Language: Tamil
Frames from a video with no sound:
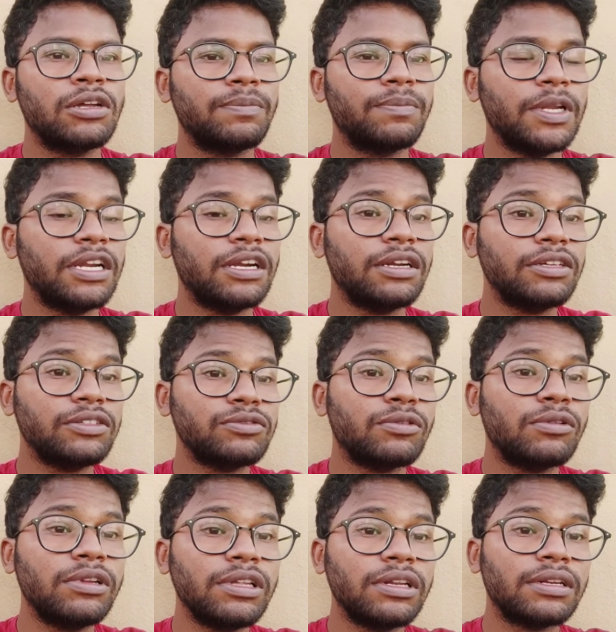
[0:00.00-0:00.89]
முன்னாடியே
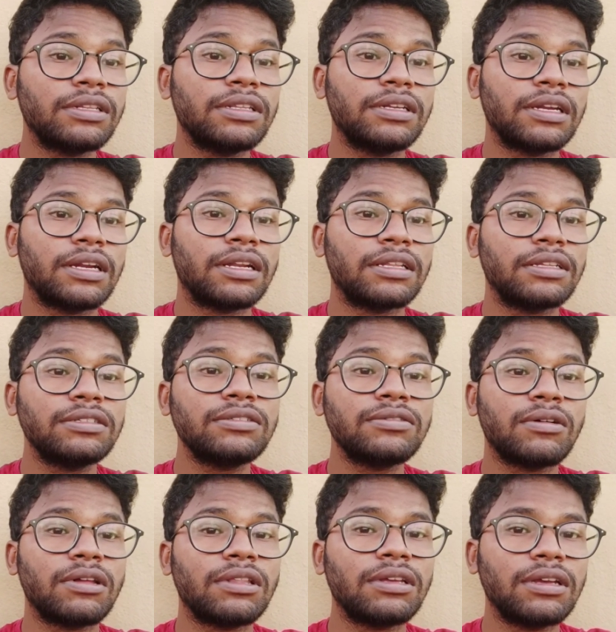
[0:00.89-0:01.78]
சொல்லிடுறது நல்லது
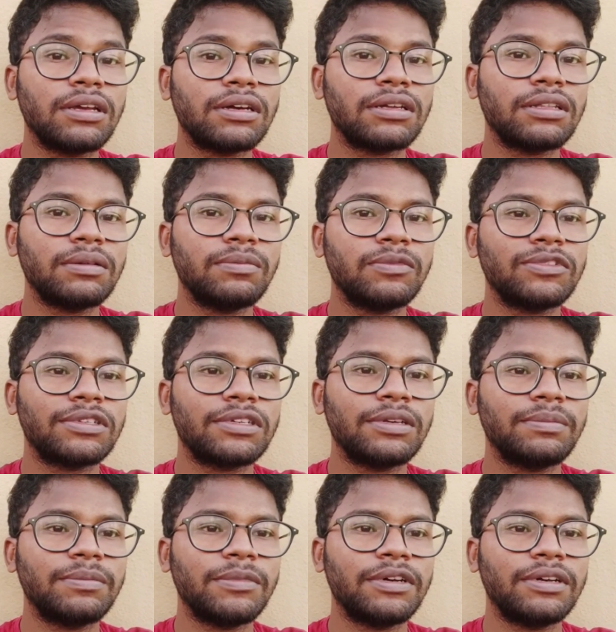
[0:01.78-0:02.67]
ஸோ அதுக்காக தான்
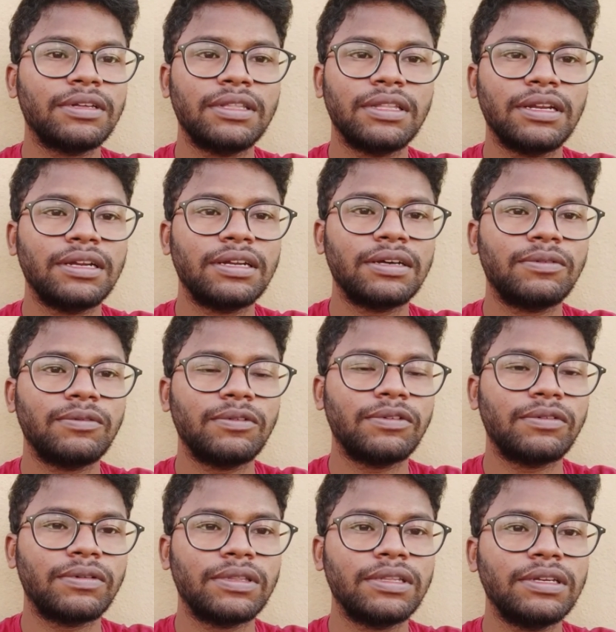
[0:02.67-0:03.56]
முக்கியமாக இதெல்லாம் நான்
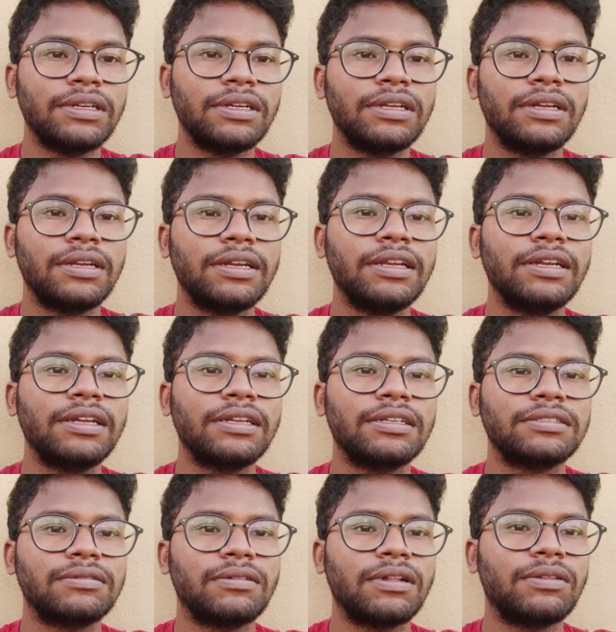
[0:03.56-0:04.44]
உங்களுக்கு வந்து டீ
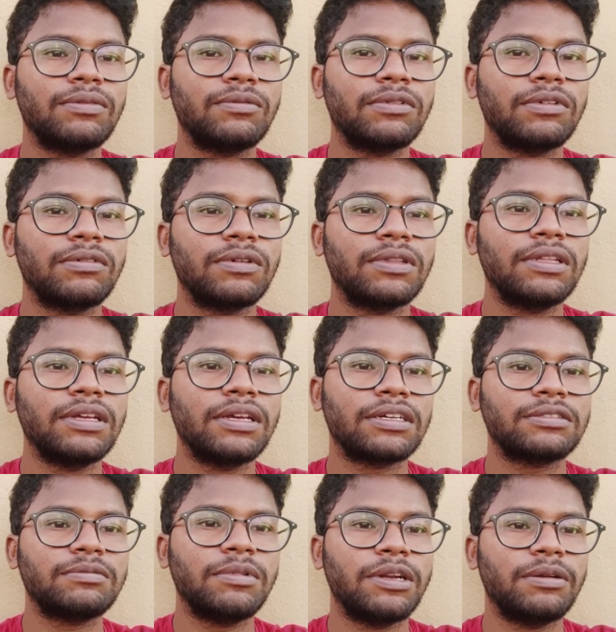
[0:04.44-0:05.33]
டீட்டெயில்ஸ்லாம் உங்களுக்கு வந்து
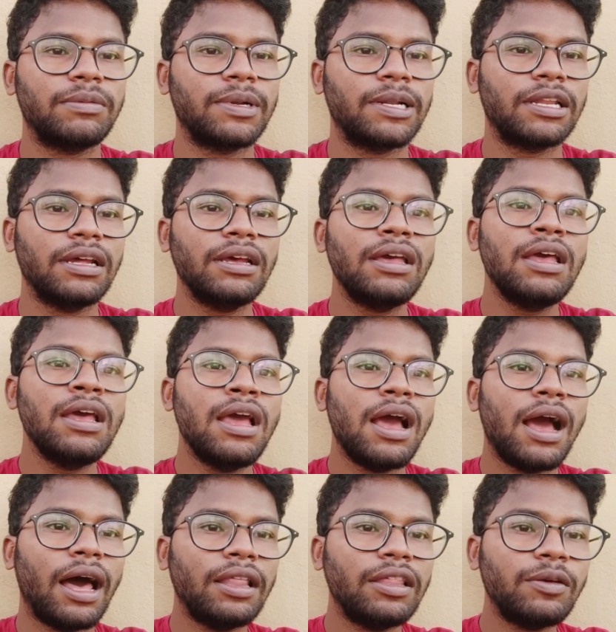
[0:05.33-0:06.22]
எக்ஸ்பிளைன் பண்ணிடுறேன்
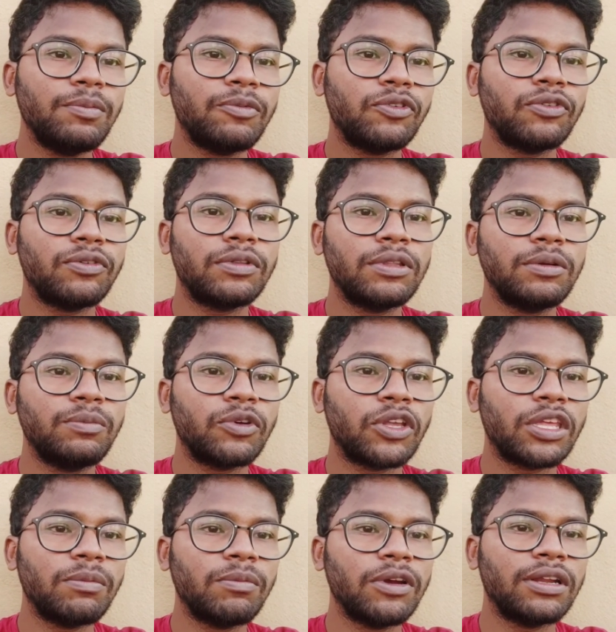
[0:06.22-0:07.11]
அதே போல் வந்து
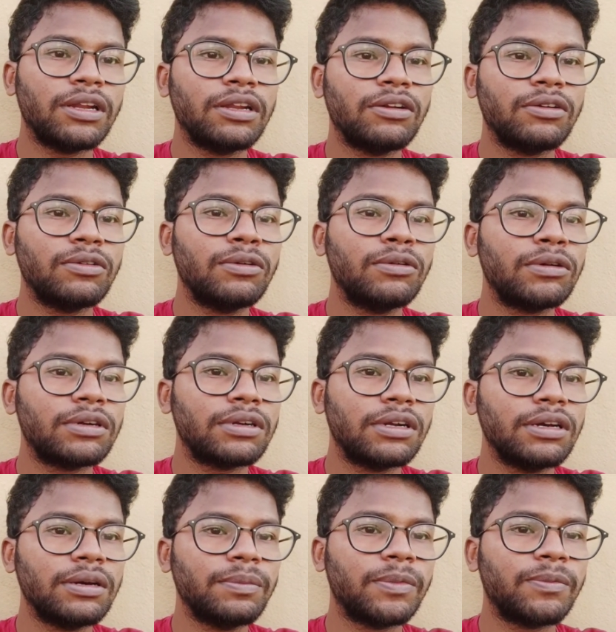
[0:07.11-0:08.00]
முக்கியமாக என்ன
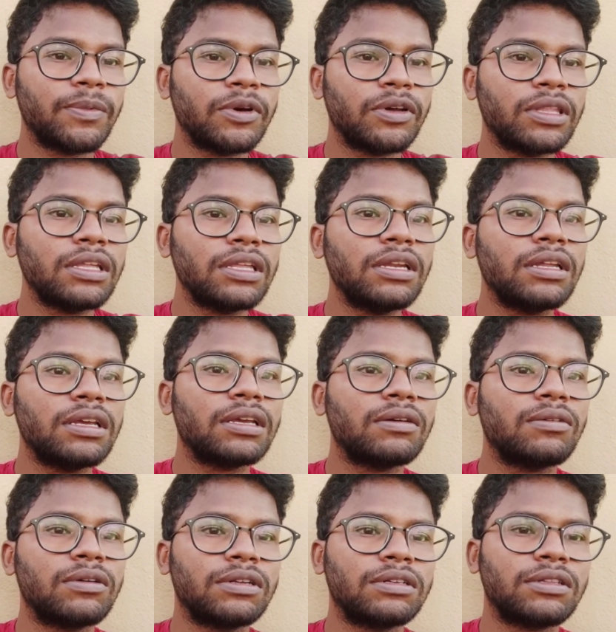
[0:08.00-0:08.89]
நோட்னா இப்போ வந்து
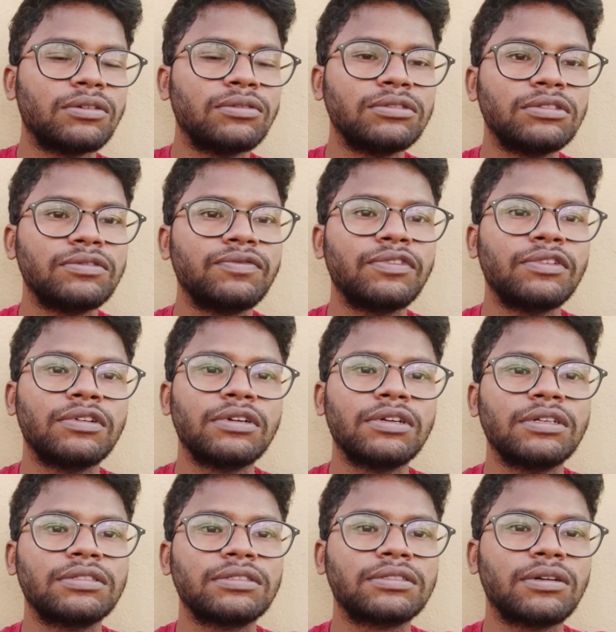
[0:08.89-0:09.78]
நீங்கள் ஒரு தௌசண்ட் ஃபோர்
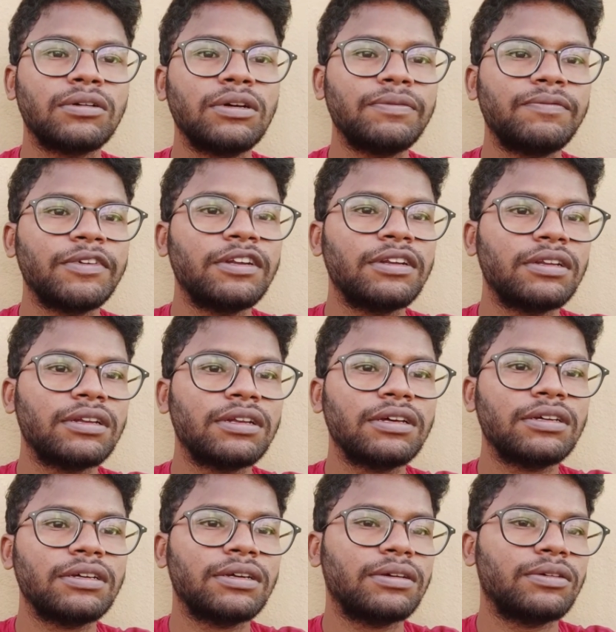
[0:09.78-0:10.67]
ஹண்ட்ரட் ஸ்கொயர் ஃபீட்
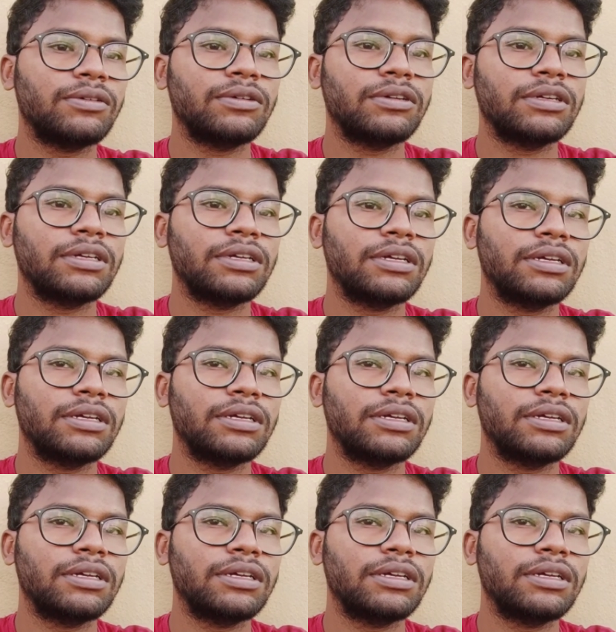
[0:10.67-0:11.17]
இல்லைனா ஒரு